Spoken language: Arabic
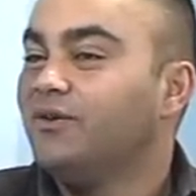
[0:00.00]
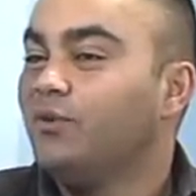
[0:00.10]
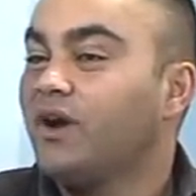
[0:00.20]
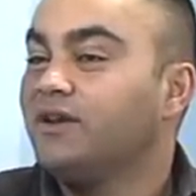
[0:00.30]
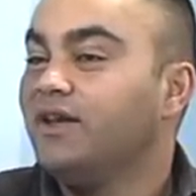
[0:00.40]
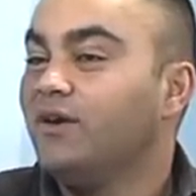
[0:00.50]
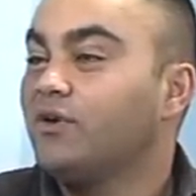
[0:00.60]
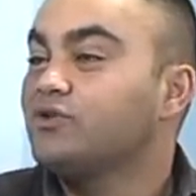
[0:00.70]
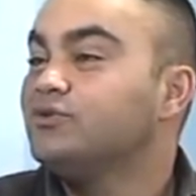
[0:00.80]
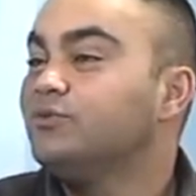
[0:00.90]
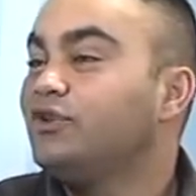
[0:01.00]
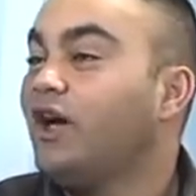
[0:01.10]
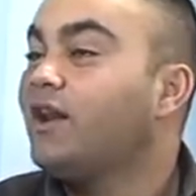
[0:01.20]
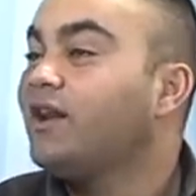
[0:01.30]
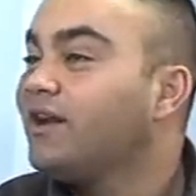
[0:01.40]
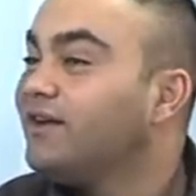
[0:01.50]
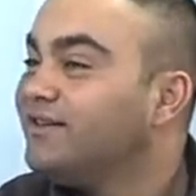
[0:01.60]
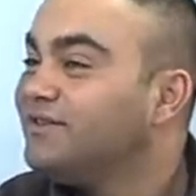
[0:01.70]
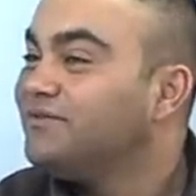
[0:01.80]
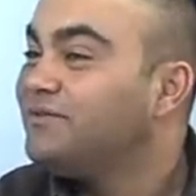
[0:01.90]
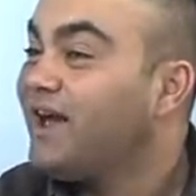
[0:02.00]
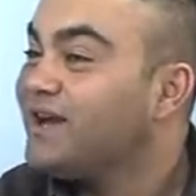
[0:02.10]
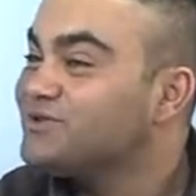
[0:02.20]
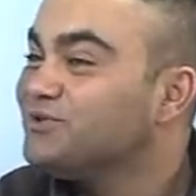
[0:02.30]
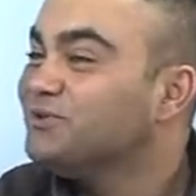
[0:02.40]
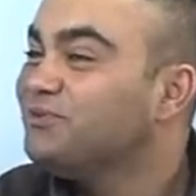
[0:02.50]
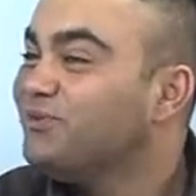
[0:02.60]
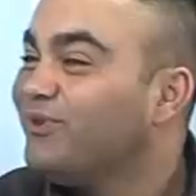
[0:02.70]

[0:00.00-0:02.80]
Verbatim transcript: وخداع ورسوم متحركه في الحاسوب